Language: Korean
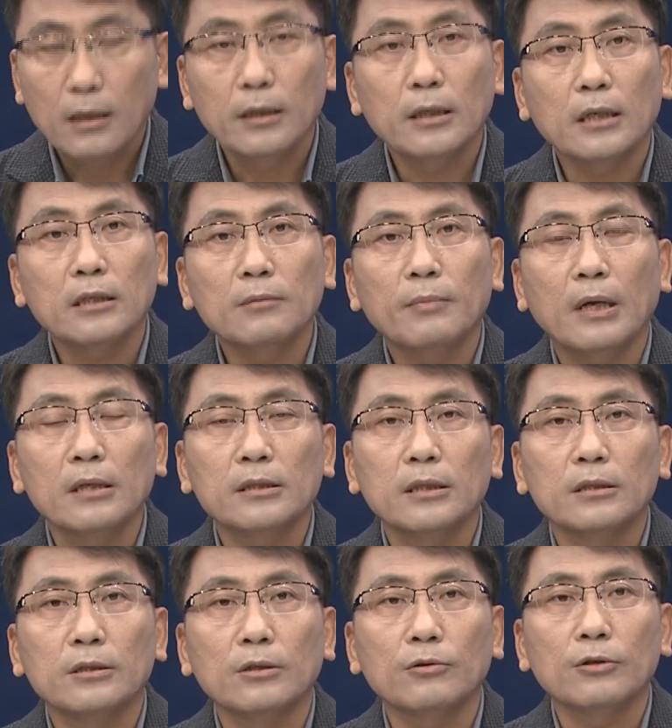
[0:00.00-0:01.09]
이 같은
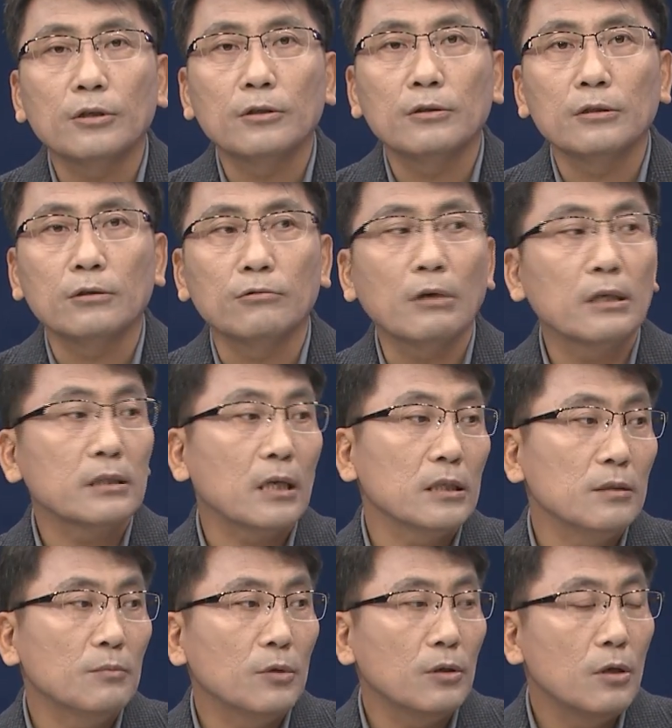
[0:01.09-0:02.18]
방식 적용은 그동안
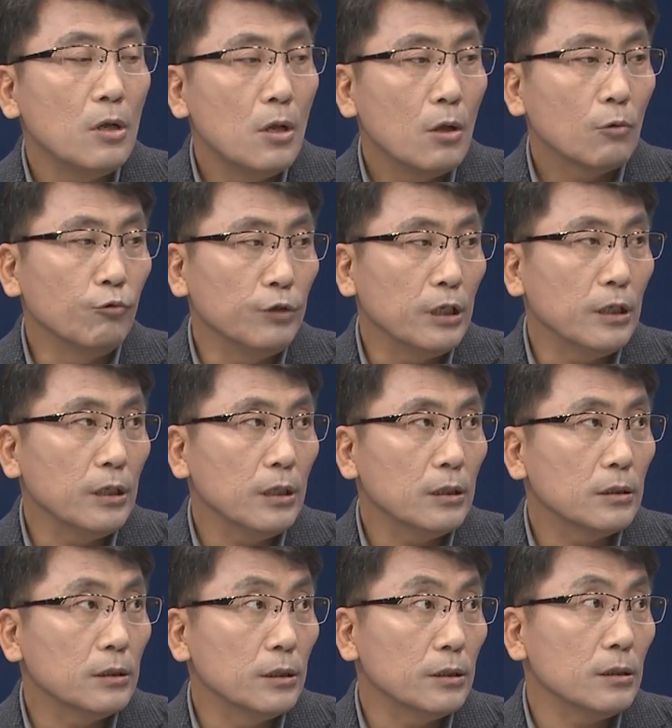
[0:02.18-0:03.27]
사실 뭐 군이
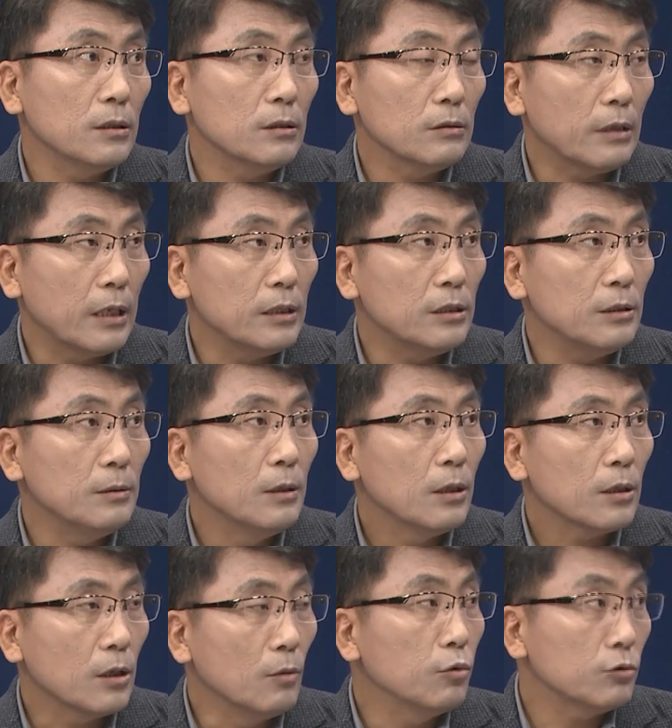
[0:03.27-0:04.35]
그 의성 내지
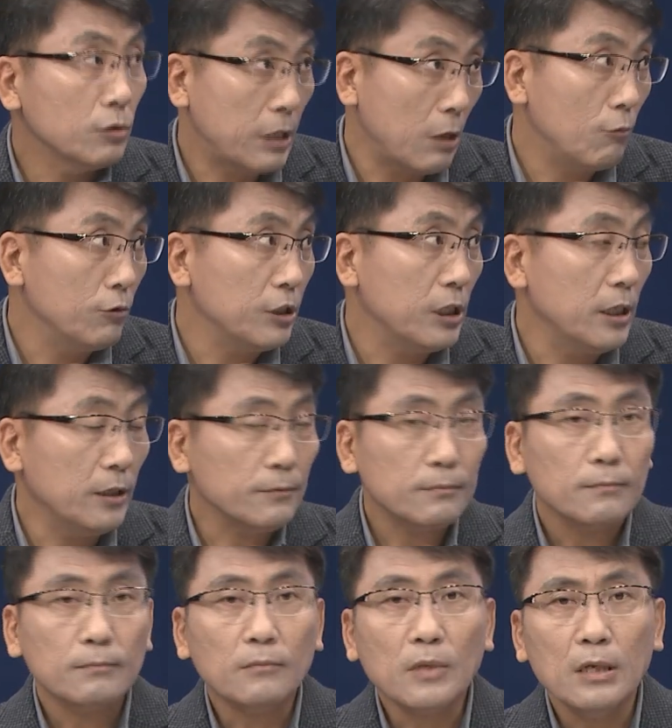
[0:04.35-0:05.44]
경북도 대구시
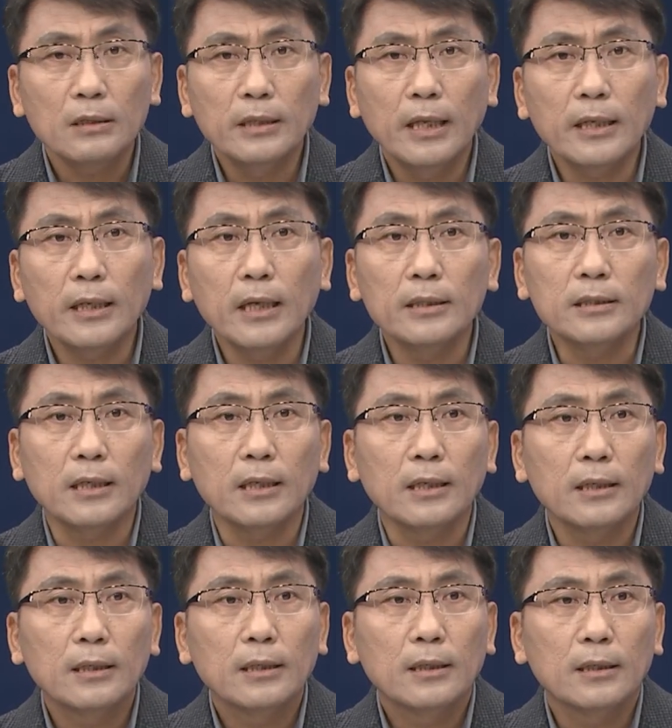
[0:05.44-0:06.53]
네 개
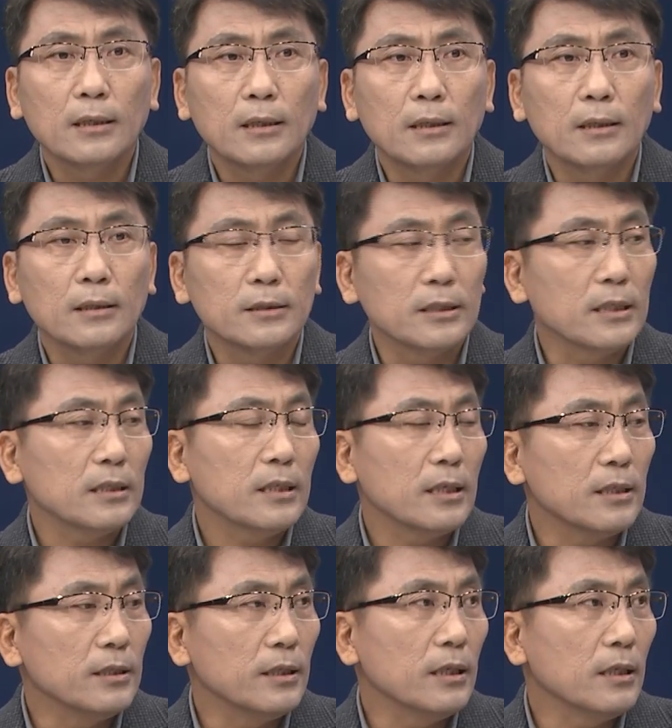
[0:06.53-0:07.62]
이제 어,
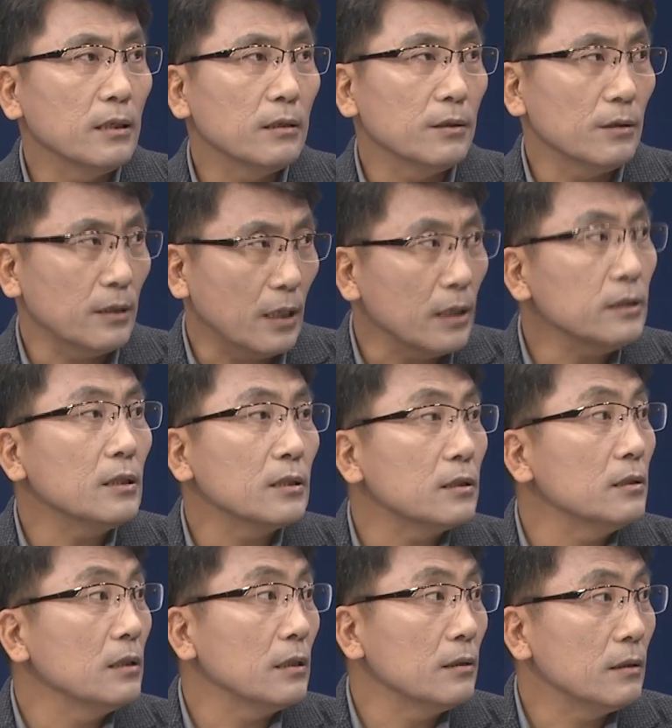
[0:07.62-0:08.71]
지자체들이 여러 가지
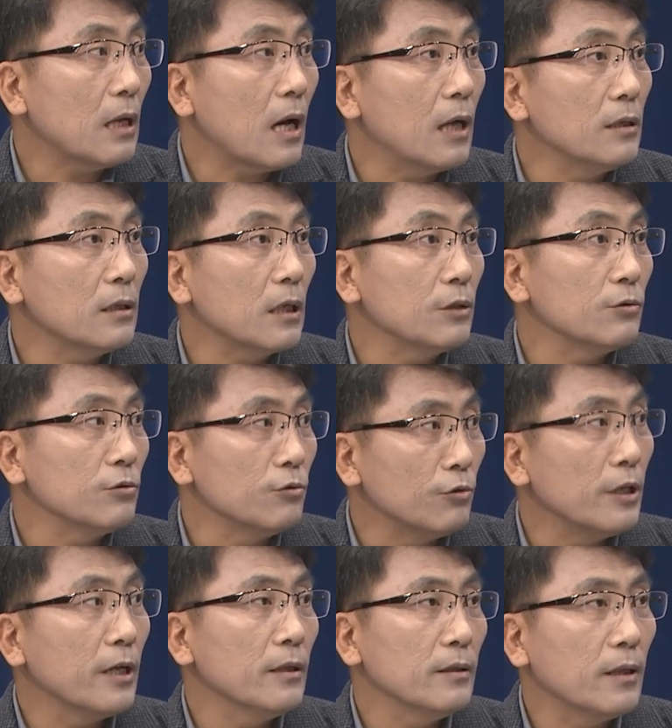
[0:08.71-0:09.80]
어떤 안을 가지고
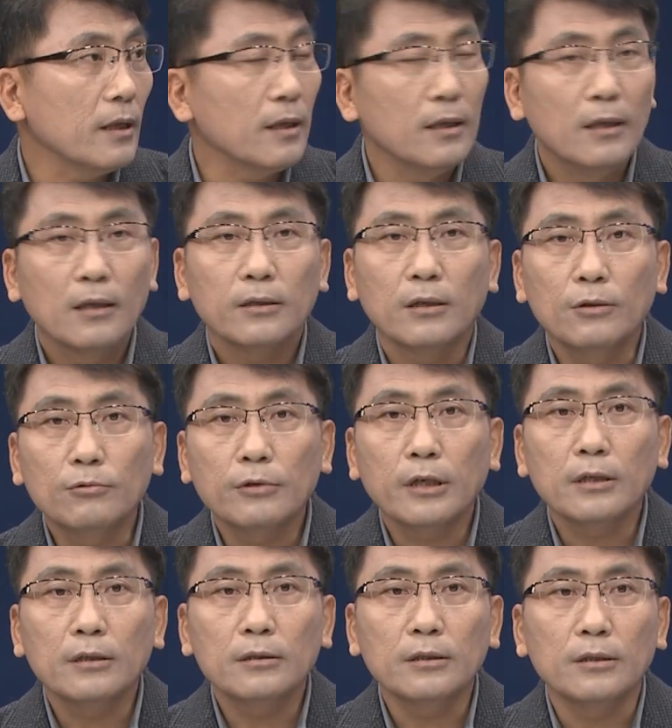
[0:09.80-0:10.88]
논의했는데
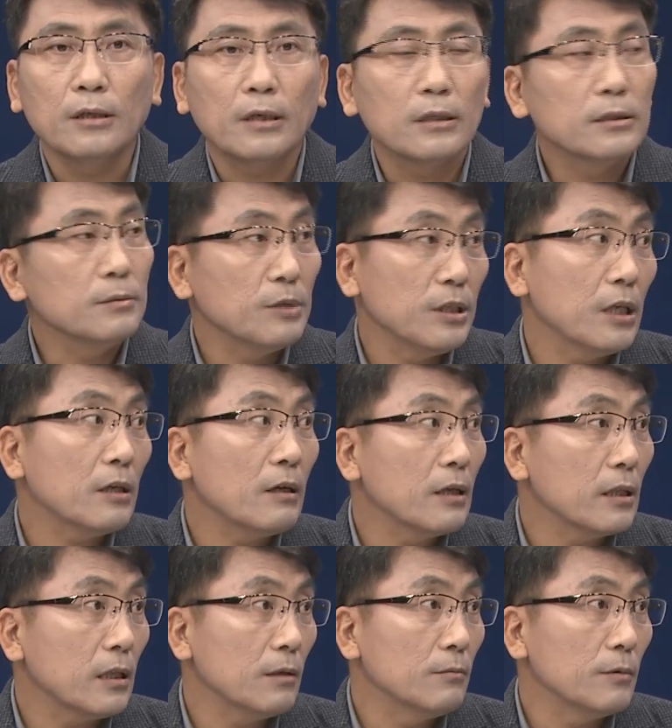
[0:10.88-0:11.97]
결국에는 여러 가지
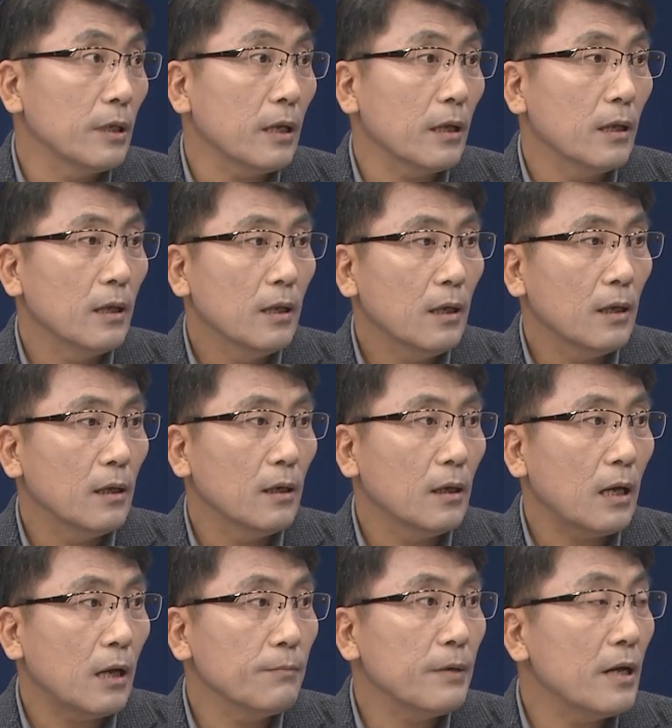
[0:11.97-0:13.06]
이해관계 때문에 어,
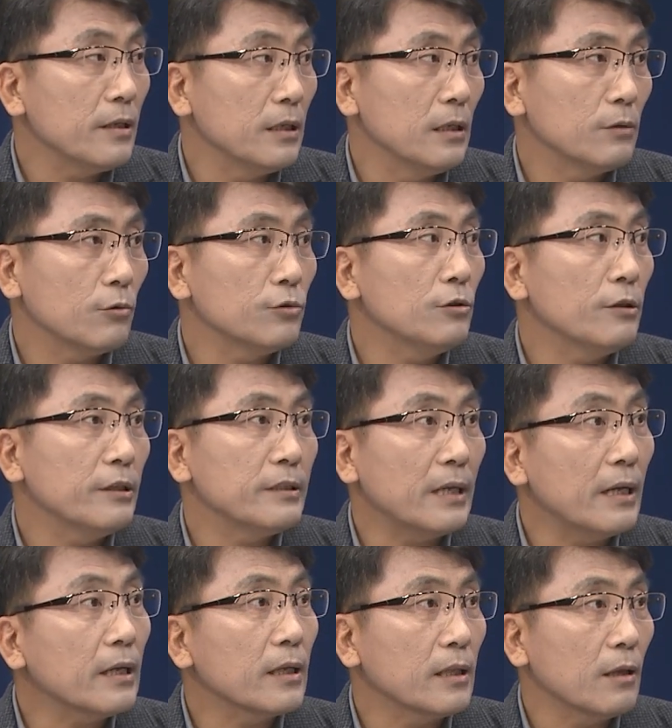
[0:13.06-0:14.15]
합의안이 도출되지
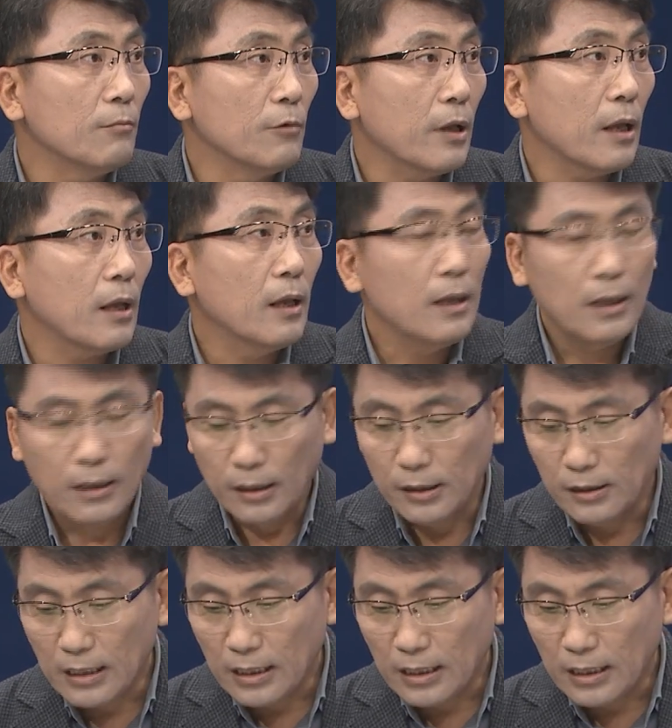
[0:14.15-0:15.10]
않았기 때문에 이런